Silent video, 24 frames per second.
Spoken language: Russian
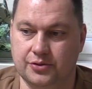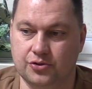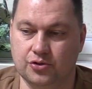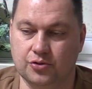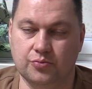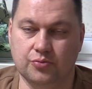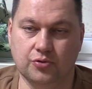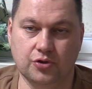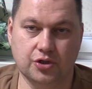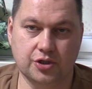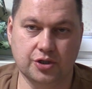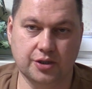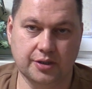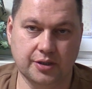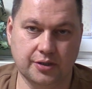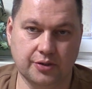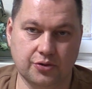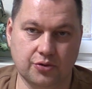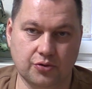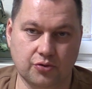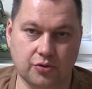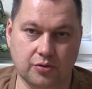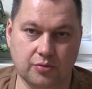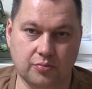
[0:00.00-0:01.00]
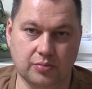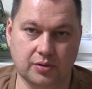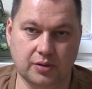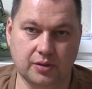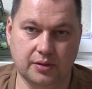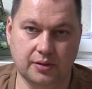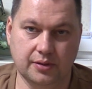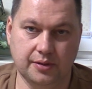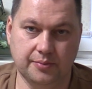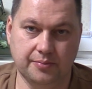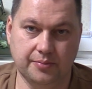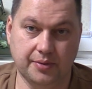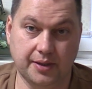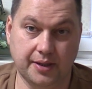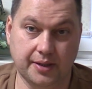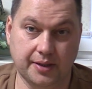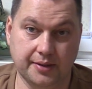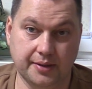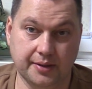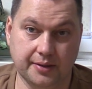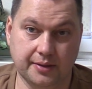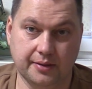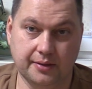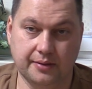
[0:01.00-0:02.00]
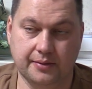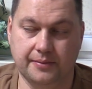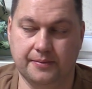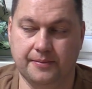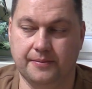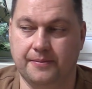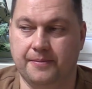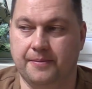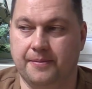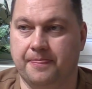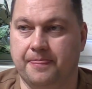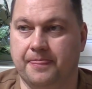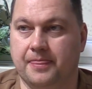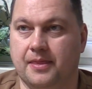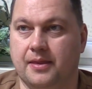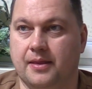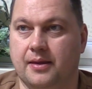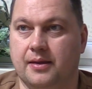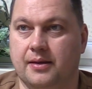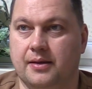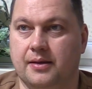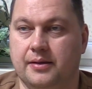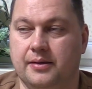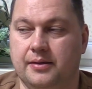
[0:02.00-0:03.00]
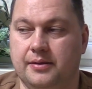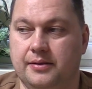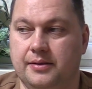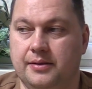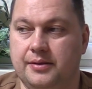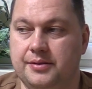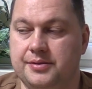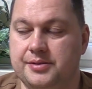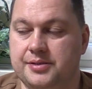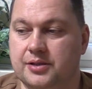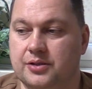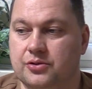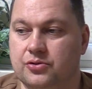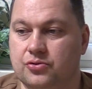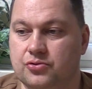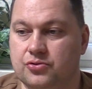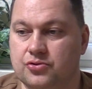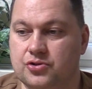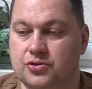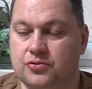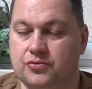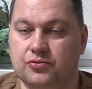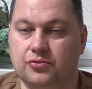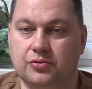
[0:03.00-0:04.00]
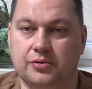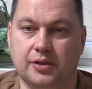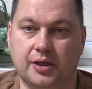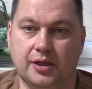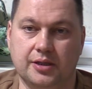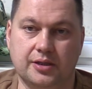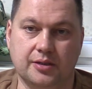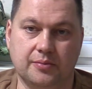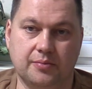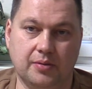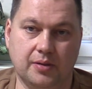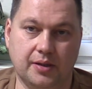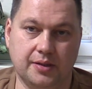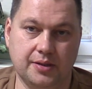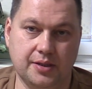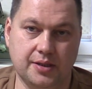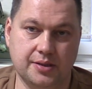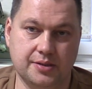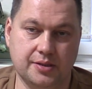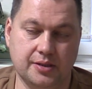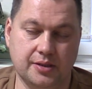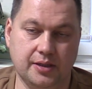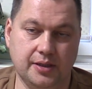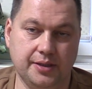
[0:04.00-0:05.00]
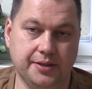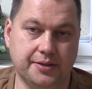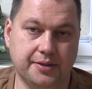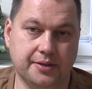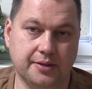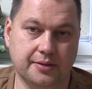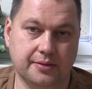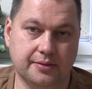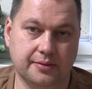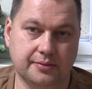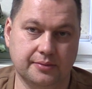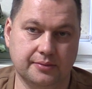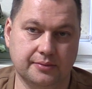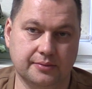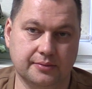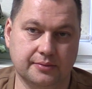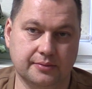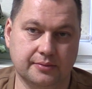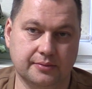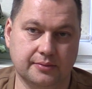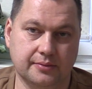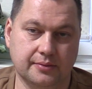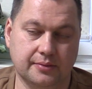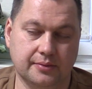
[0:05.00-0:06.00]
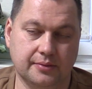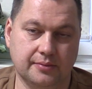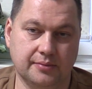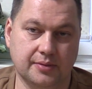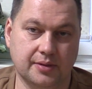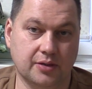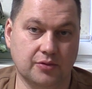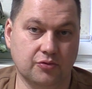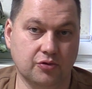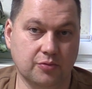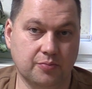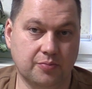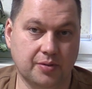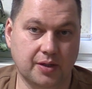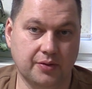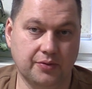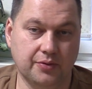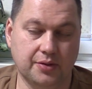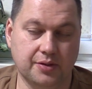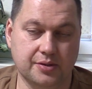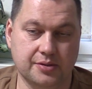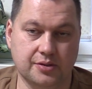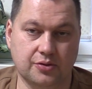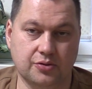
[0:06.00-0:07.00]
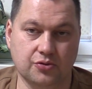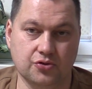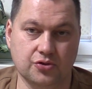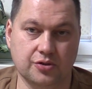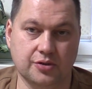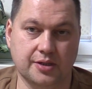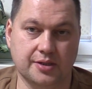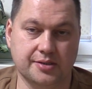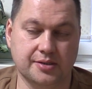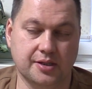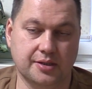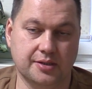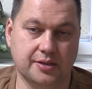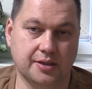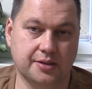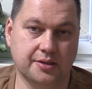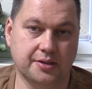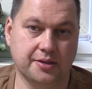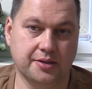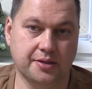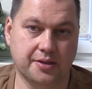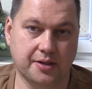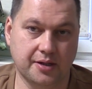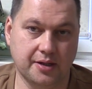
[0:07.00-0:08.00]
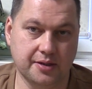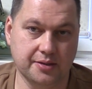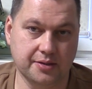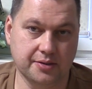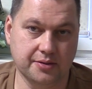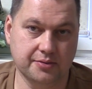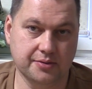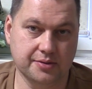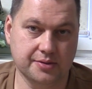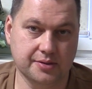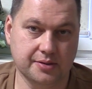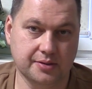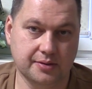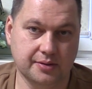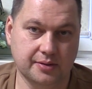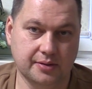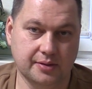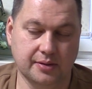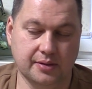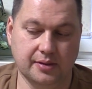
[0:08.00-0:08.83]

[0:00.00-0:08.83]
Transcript: чтобы больше контроль был и порядок. И те, кто живут на этой планете, элиты, мировое правительство, тоже нас хотят контролировать